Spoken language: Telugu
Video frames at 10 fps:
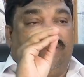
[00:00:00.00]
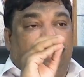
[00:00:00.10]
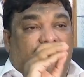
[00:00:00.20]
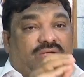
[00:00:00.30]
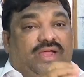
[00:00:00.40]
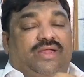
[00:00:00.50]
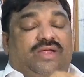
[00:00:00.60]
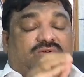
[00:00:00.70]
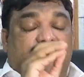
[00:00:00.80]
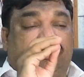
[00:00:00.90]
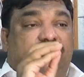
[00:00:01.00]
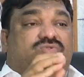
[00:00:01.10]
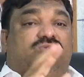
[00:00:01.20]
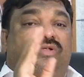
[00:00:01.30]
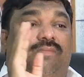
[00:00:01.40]
మేము ఇంకా రిక్వెస్ట్
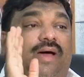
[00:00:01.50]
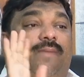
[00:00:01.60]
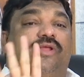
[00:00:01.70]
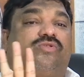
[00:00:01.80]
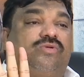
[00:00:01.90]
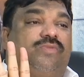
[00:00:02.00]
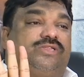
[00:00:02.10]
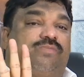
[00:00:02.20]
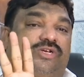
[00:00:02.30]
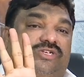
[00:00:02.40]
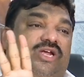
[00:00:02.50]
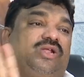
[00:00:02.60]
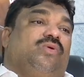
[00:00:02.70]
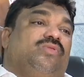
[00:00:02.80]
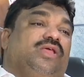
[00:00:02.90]
చేసుకుంటున్నాం మా బతుకు బతు బస్
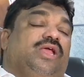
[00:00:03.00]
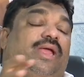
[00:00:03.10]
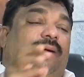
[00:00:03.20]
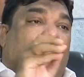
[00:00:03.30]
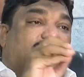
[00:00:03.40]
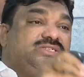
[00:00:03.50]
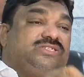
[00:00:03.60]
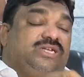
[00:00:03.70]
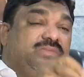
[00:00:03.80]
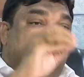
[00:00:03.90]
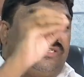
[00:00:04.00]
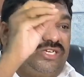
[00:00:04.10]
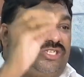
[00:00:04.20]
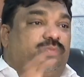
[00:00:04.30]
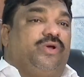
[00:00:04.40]
స్టాండ్లో ఉంది మా సినిమాలు
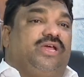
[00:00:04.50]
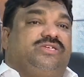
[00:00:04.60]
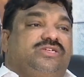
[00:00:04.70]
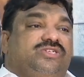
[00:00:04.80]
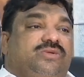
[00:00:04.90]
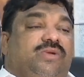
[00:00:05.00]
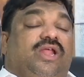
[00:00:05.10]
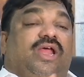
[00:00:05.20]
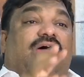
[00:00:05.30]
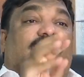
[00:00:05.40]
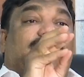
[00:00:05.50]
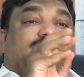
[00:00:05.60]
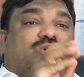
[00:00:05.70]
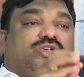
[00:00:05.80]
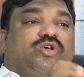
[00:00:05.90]
చచ్చిపోయాయి చిన్న సినిమాలు
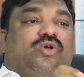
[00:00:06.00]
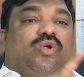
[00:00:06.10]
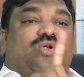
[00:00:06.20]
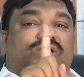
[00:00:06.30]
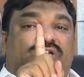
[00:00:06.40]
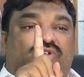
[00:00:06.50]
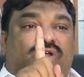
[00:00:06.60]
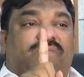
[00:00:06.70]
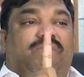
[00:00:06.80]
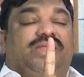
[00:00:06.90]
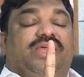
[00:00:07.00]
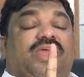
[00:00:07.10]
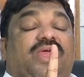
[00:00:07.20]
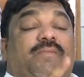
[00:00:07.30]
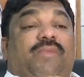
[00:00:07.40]
ఐదో షో రెండున్నర షో ఇమ్మని
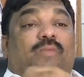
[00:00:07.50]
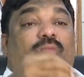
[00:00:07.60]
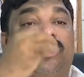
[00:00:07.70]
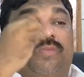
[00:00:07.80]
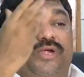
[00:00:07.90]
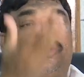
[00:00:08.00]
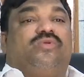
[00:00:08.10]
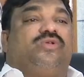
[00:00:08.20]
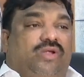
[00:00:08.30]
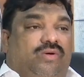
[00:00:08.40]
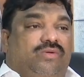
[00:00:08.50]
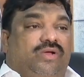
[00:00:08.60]
మేము మొరపెట్టుకుంటున్నాం